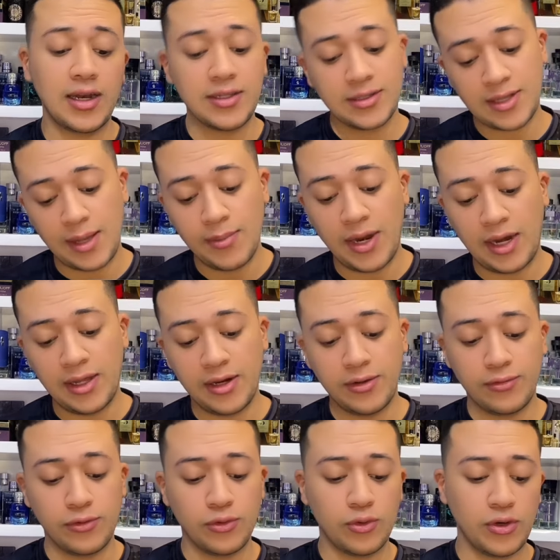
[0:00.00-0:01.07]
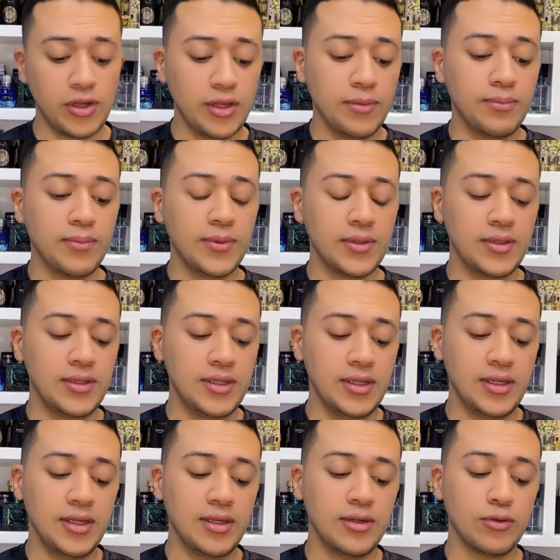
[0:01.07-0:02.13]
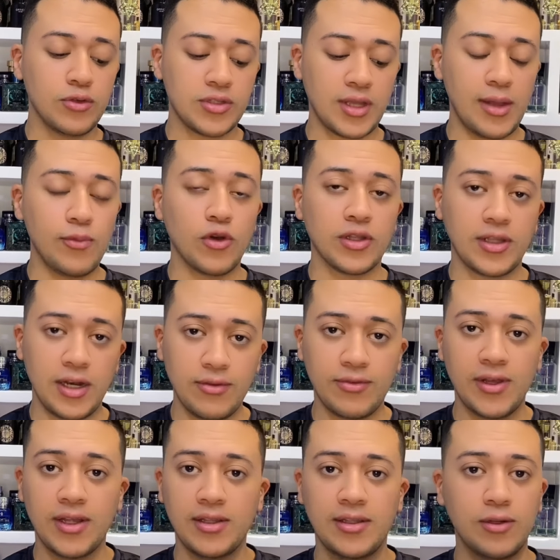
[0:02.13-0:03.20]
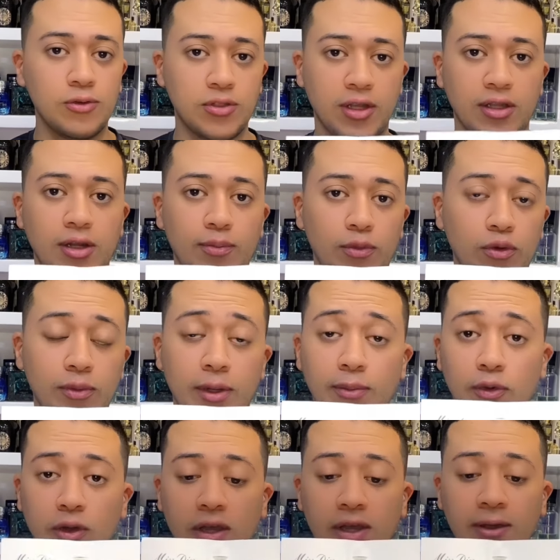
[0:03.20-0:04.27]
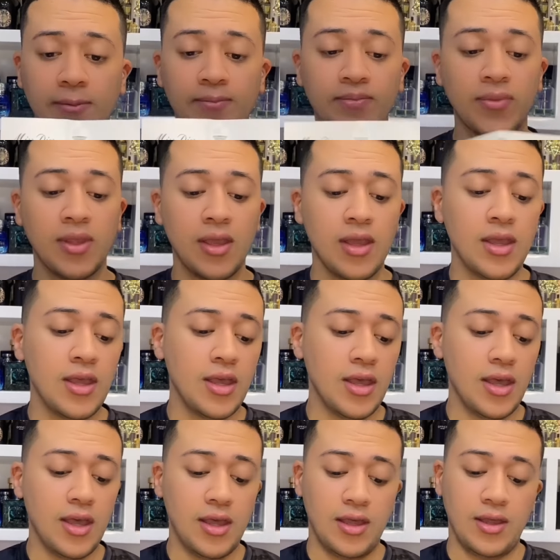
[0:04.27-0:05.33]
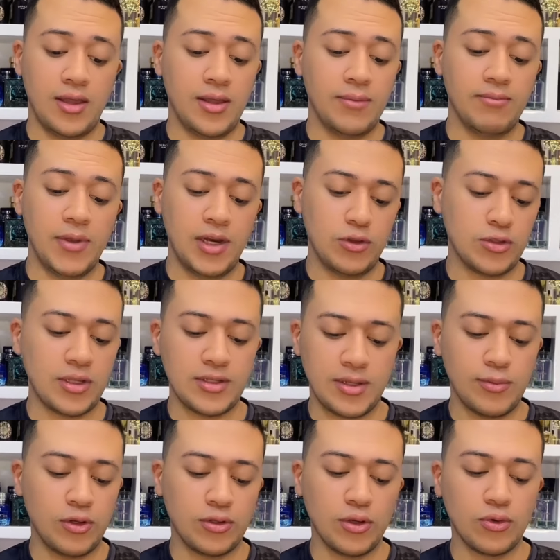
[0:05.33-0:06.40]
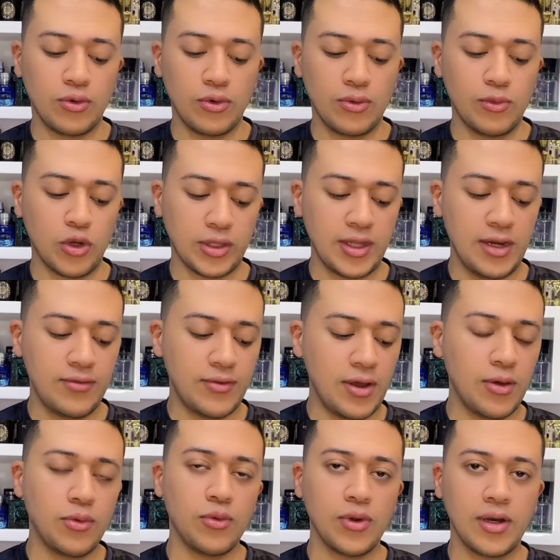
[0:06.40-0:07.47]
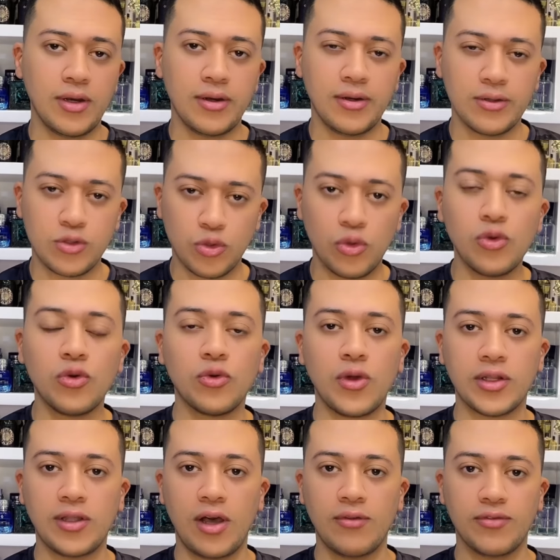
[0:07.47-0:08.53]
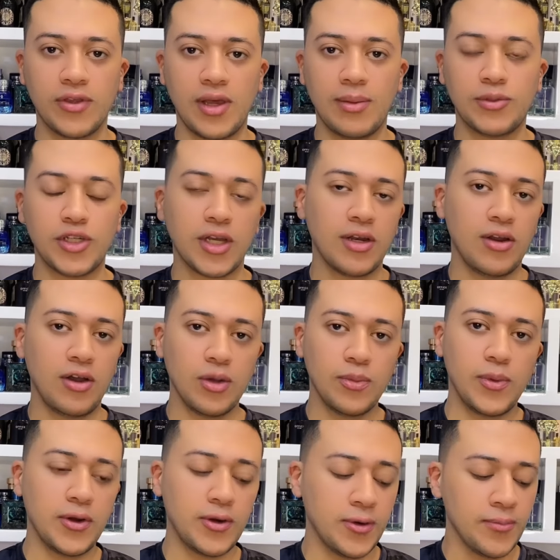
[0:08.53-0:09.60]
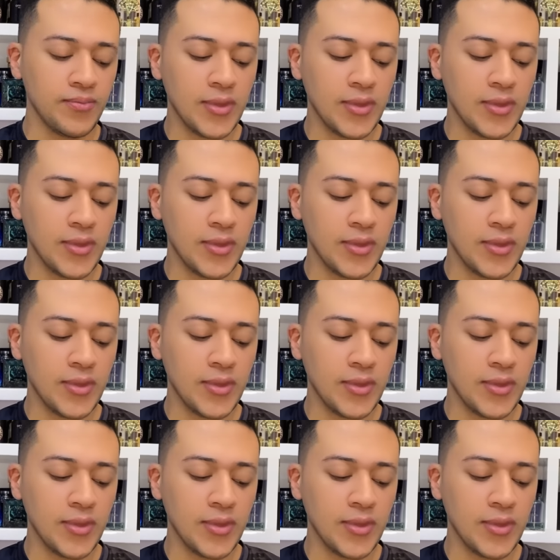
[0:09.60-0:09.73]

انا لسه عامل عليها ريفيو قريب دي نسخه مختلفه دي نسخه البلومينج بوكيه آه النسخه زي ما قلت لكم مختلفه والزهور واضحه فيها بشكل اكبر